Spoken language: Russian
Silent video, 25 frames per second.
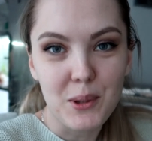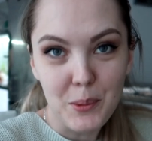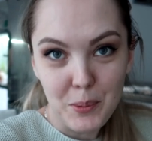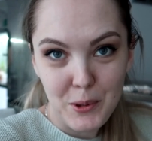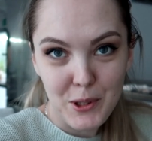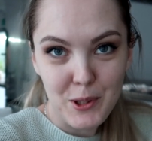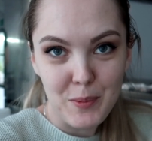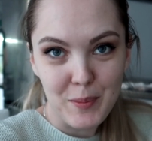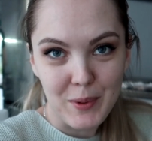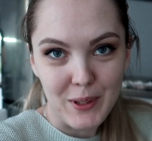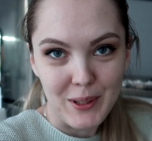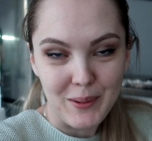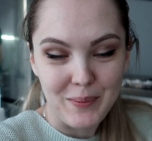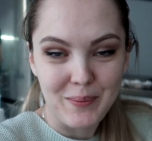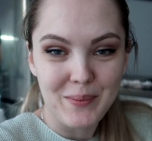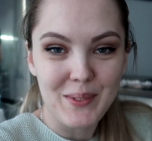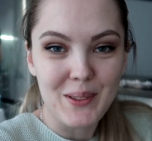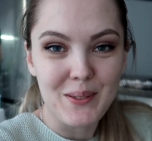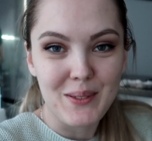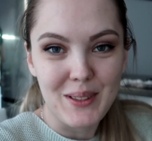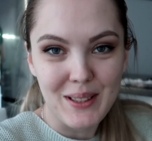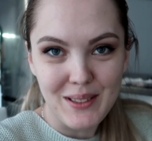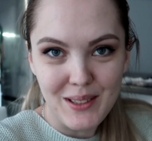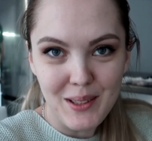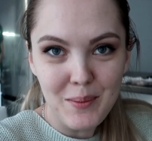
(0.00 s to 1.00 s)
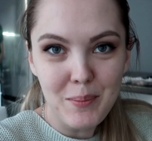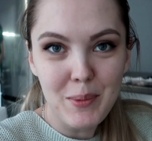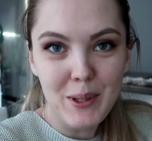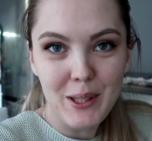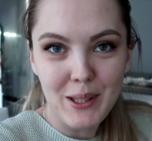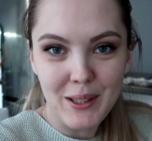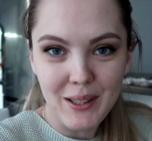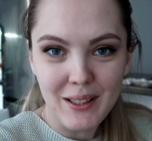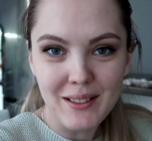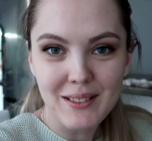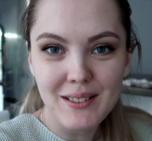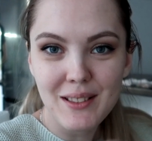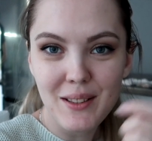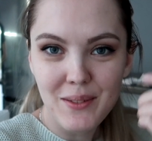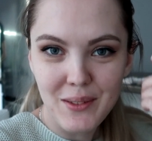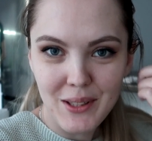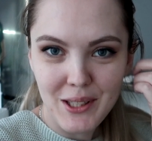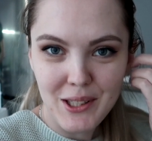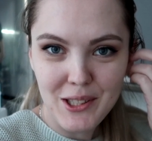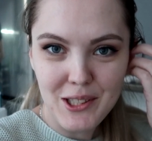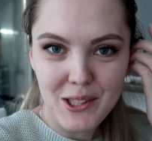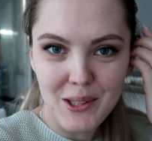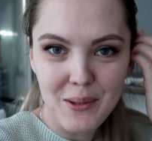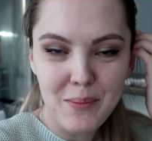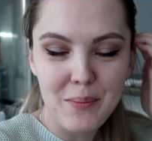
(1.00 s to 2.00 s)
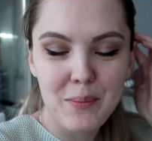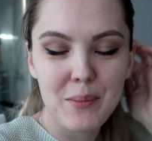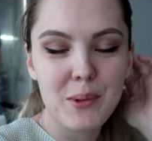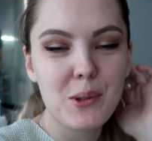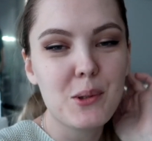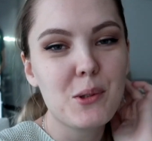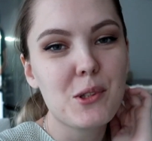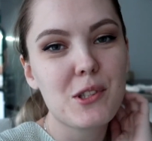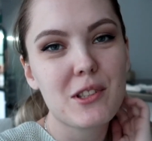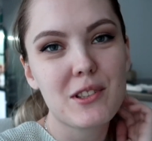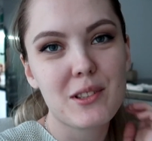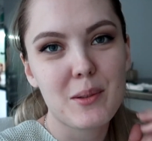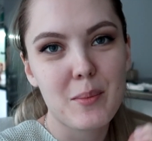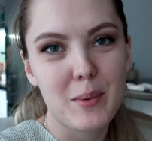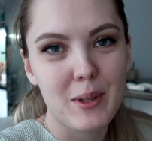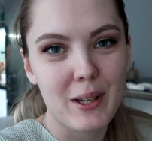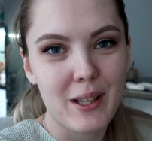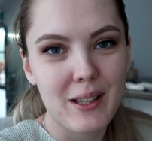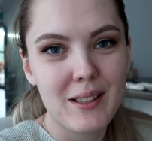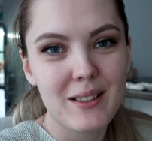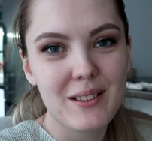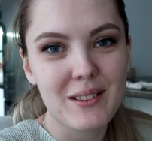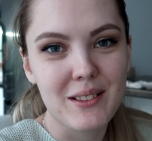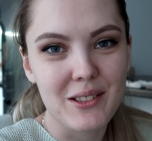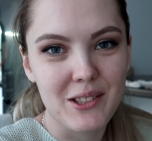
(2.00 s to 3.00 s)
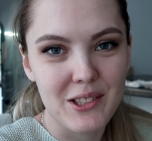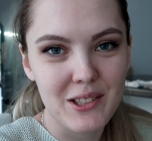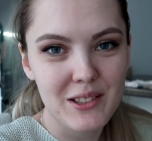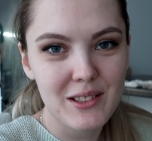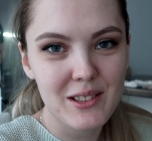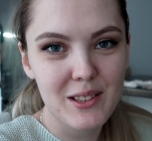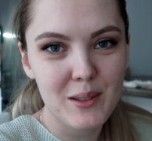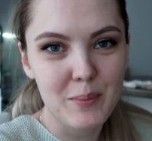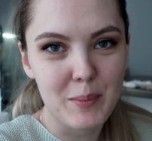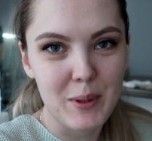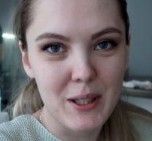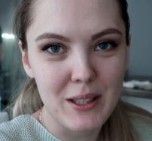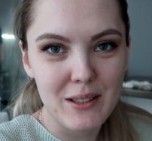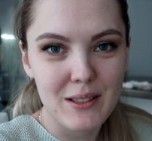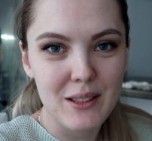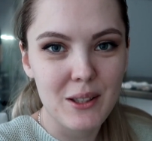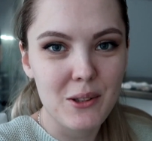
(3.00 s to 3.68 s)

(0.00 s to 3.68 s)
общем-то, в один прекрасный вечер мы уже собирались ложиться спать.